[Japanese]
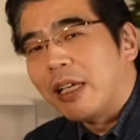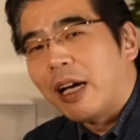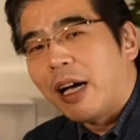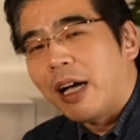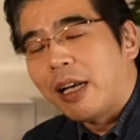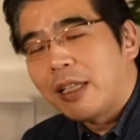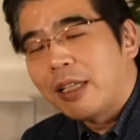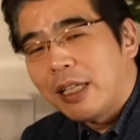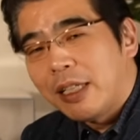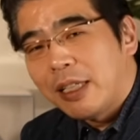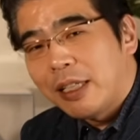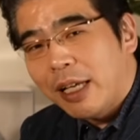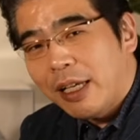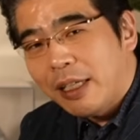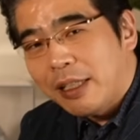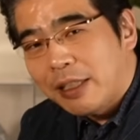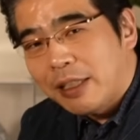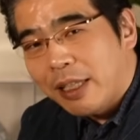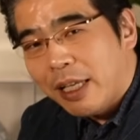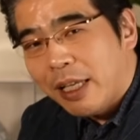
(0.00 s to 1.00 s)
あなたに
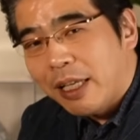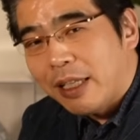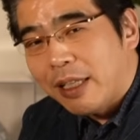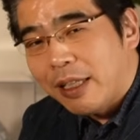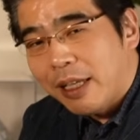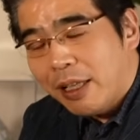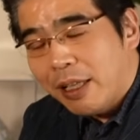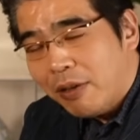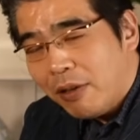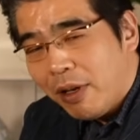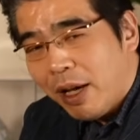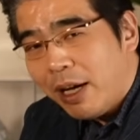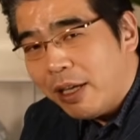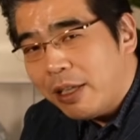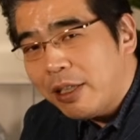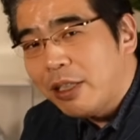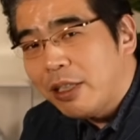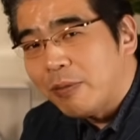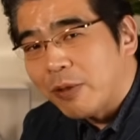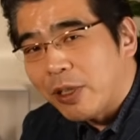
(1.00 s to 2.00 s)
対して何の
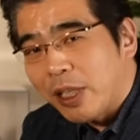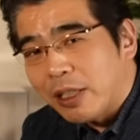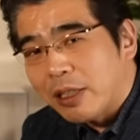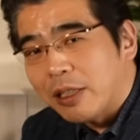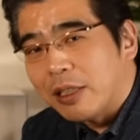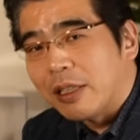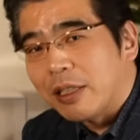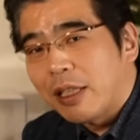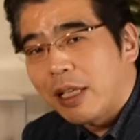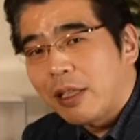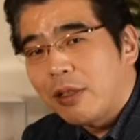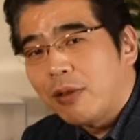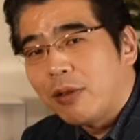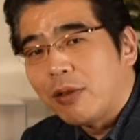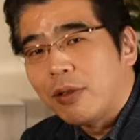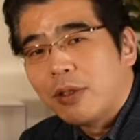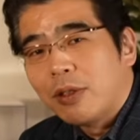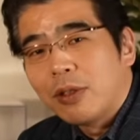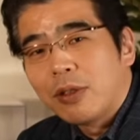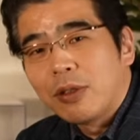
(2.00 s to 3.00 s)
悪意もなく何
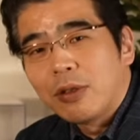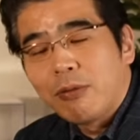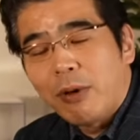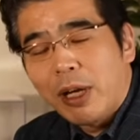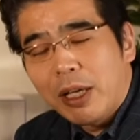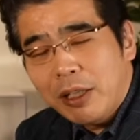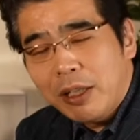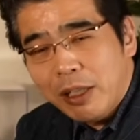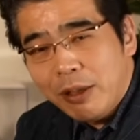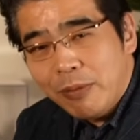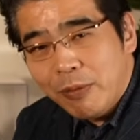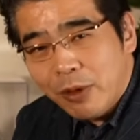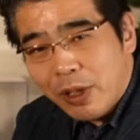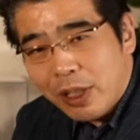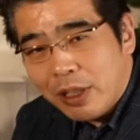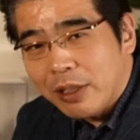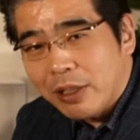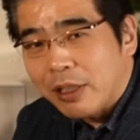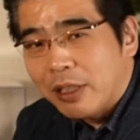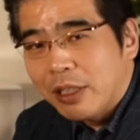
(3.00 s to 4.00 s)
の悪気も
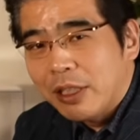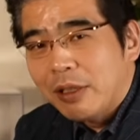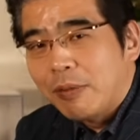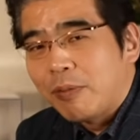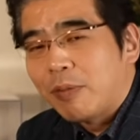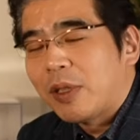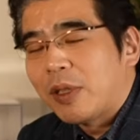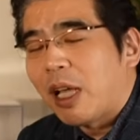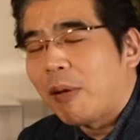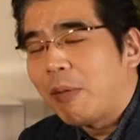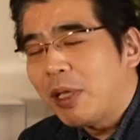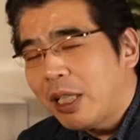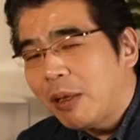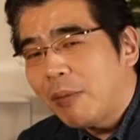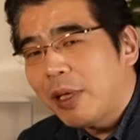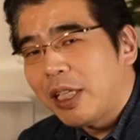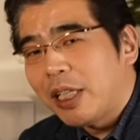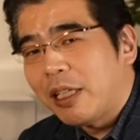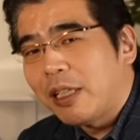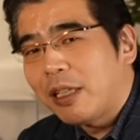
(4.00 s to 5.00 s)
なくたまた
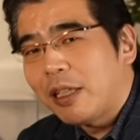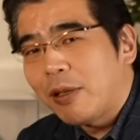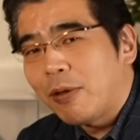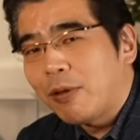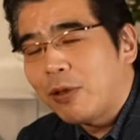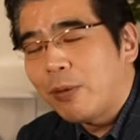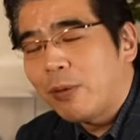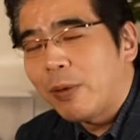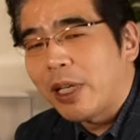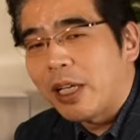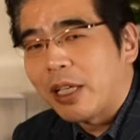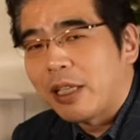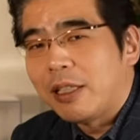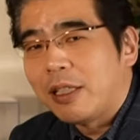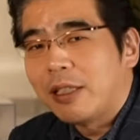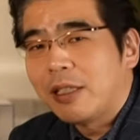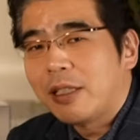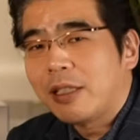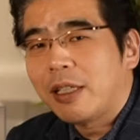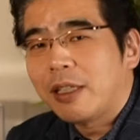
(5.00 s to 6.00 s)
ま言った言葉が
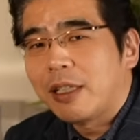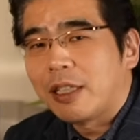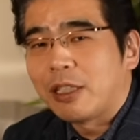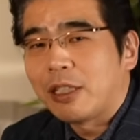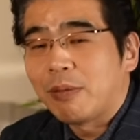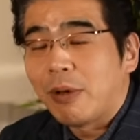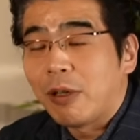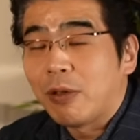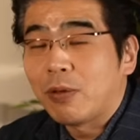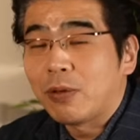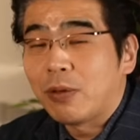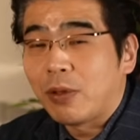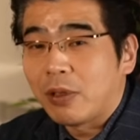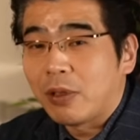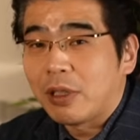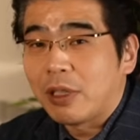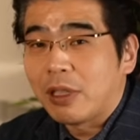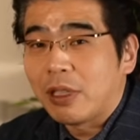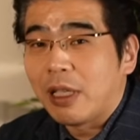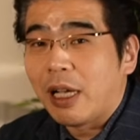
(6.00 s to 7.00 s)
傷つけてしまうこと
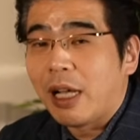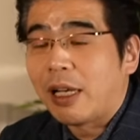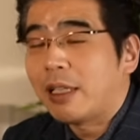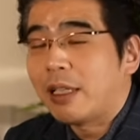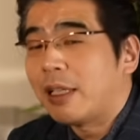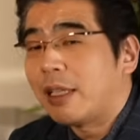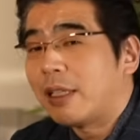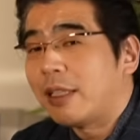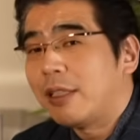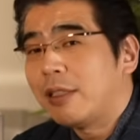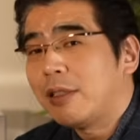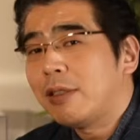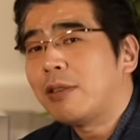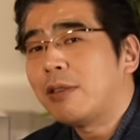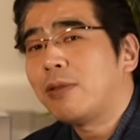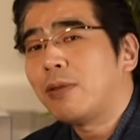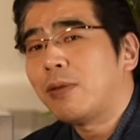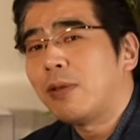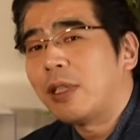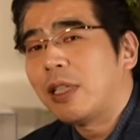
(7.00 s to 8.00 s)
あなたが傷つ
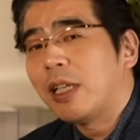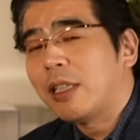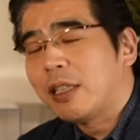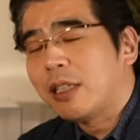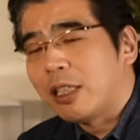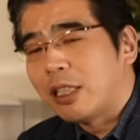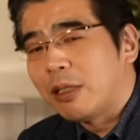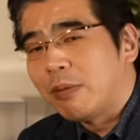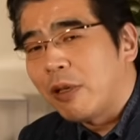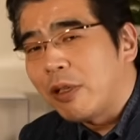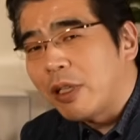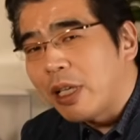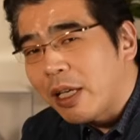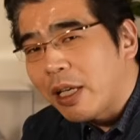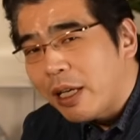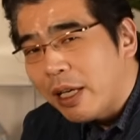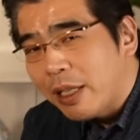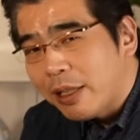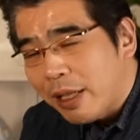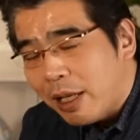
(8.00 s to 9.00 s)
くことになってしまう
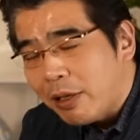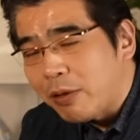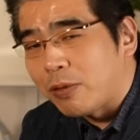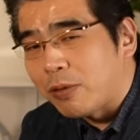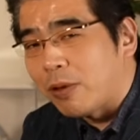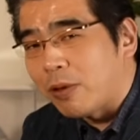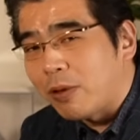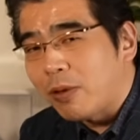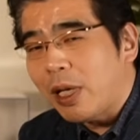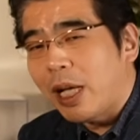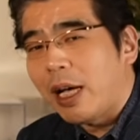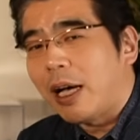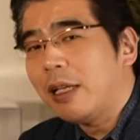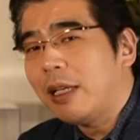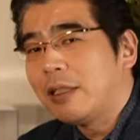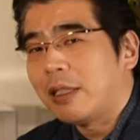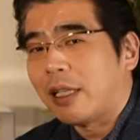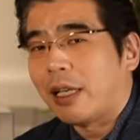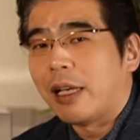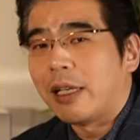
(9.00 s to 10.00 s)
結果になることこれはあ
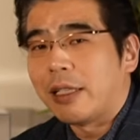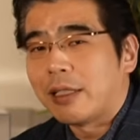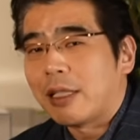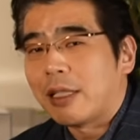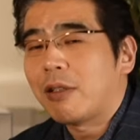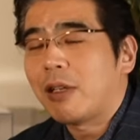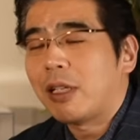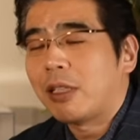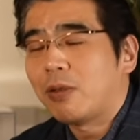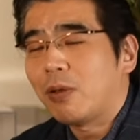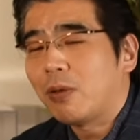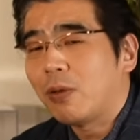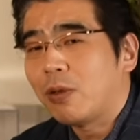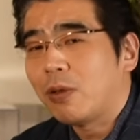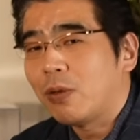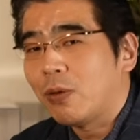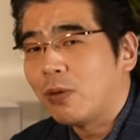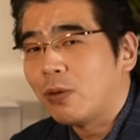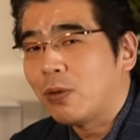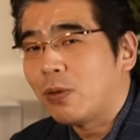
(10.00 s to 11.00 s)
るじゃないですかそれは人と
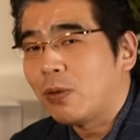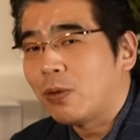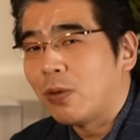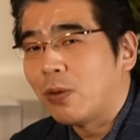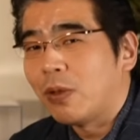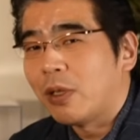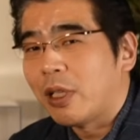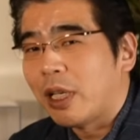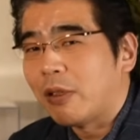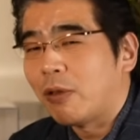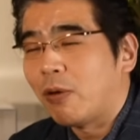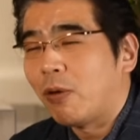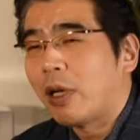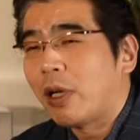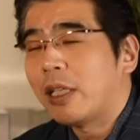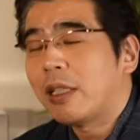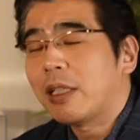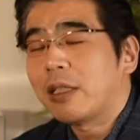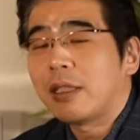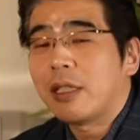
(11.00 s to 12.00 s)
人男と女誤
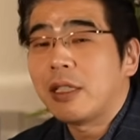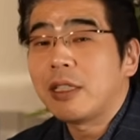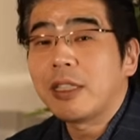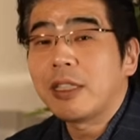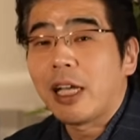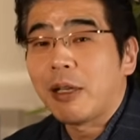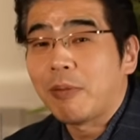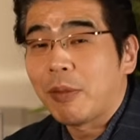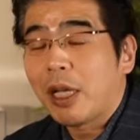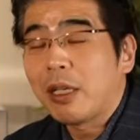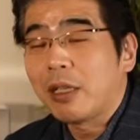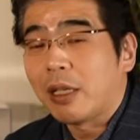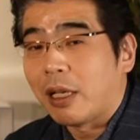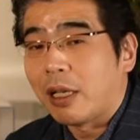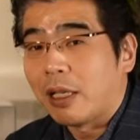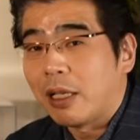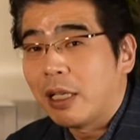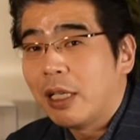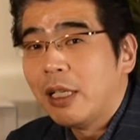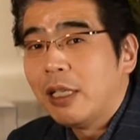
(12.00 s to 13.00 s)
解やすれ違いもあるか
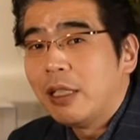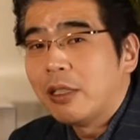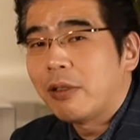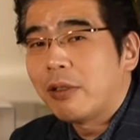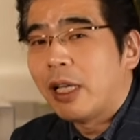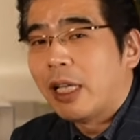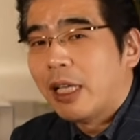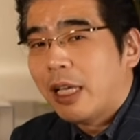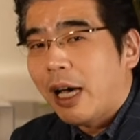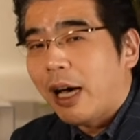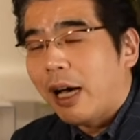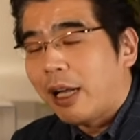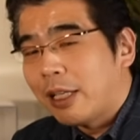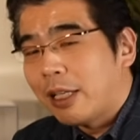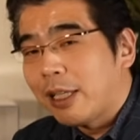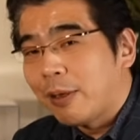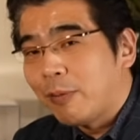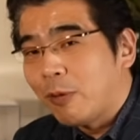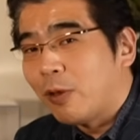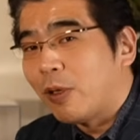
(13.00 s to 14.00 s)
らねそれはあ
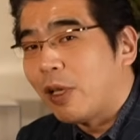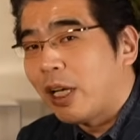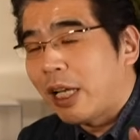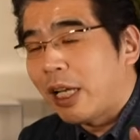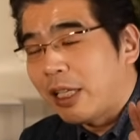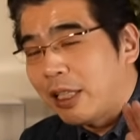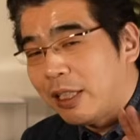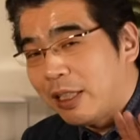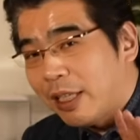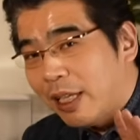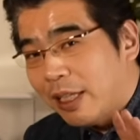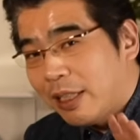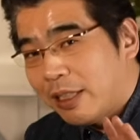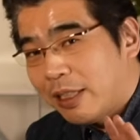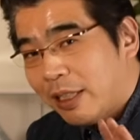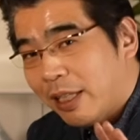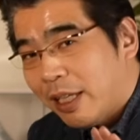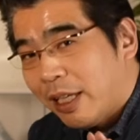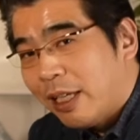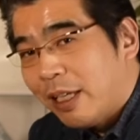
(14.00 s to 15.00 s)
なたも彼に対
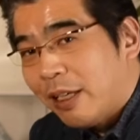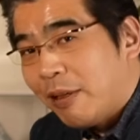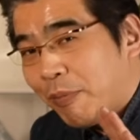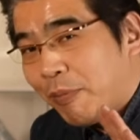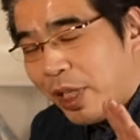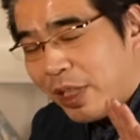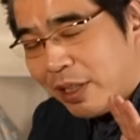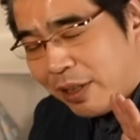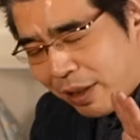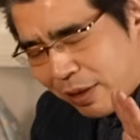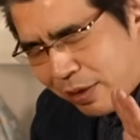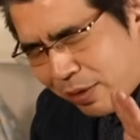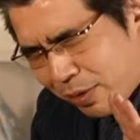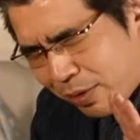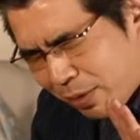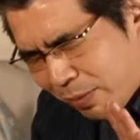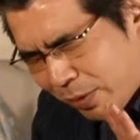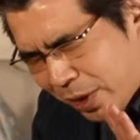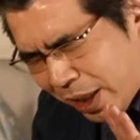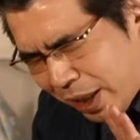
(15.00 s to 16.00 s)
して全くそ
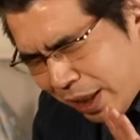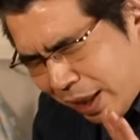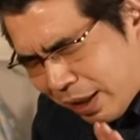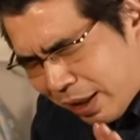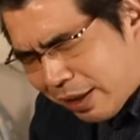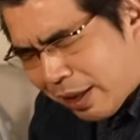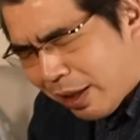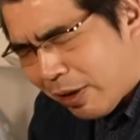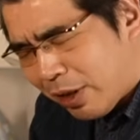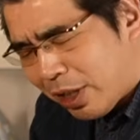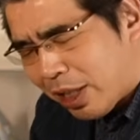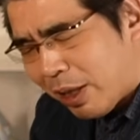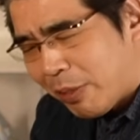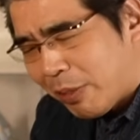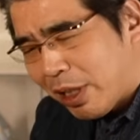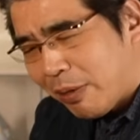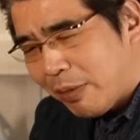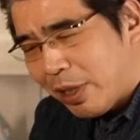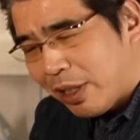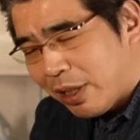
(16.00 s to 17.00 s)
のつもりはなかったのにた
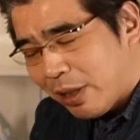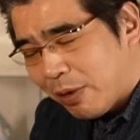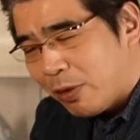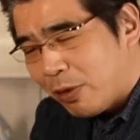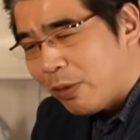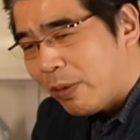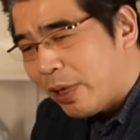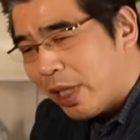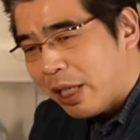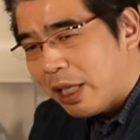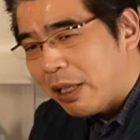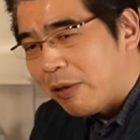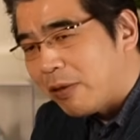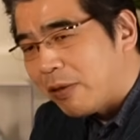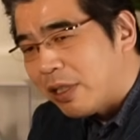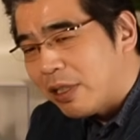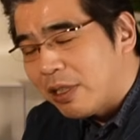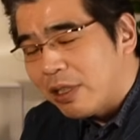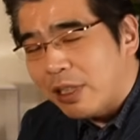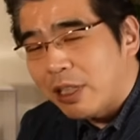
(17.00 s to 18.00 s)
またま言った言葉が彼を
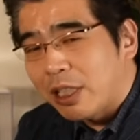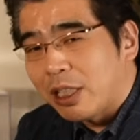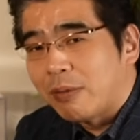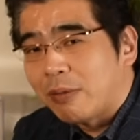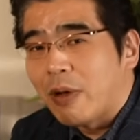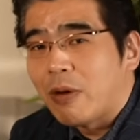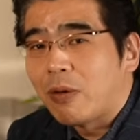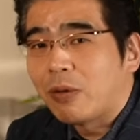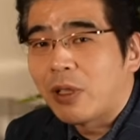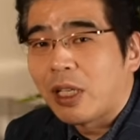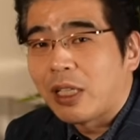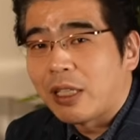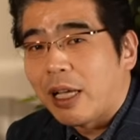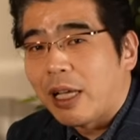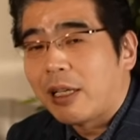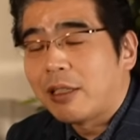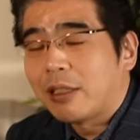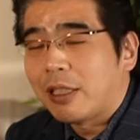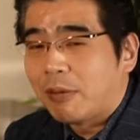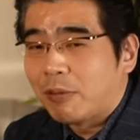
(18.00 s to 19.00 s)
傷つけてしまうことだって
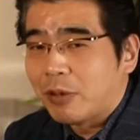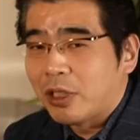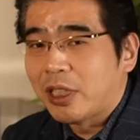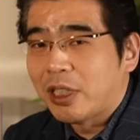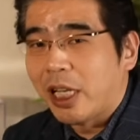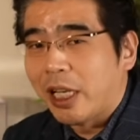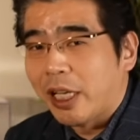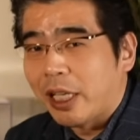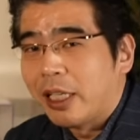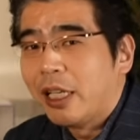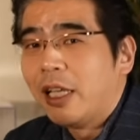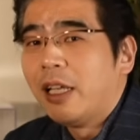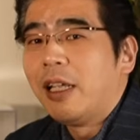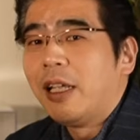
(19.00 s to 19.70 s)
あるかもしれない、